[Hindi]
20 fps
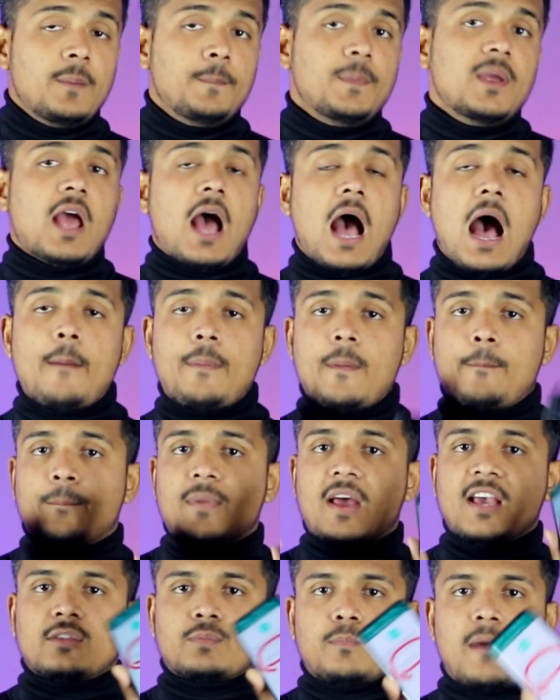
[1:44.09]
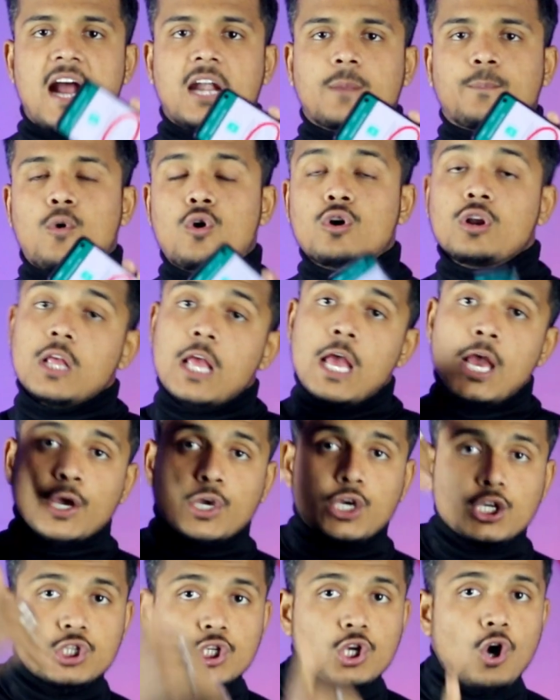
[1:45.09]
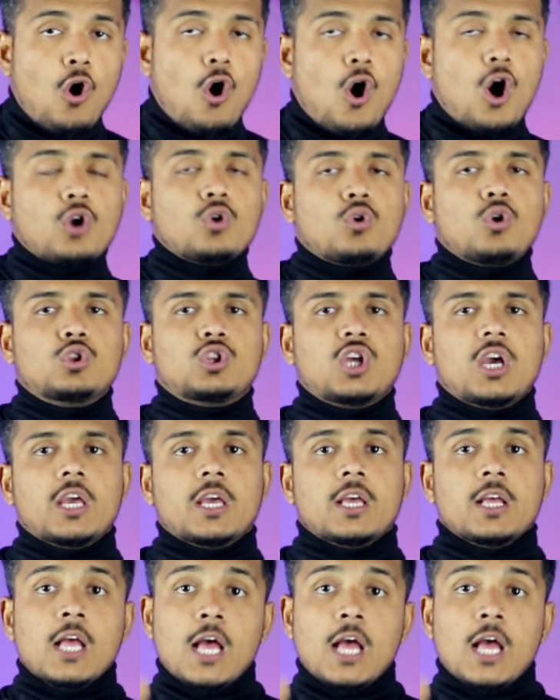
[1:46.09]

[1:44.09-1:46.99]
भी आप अपना स्मार्टफोन किसी और को दे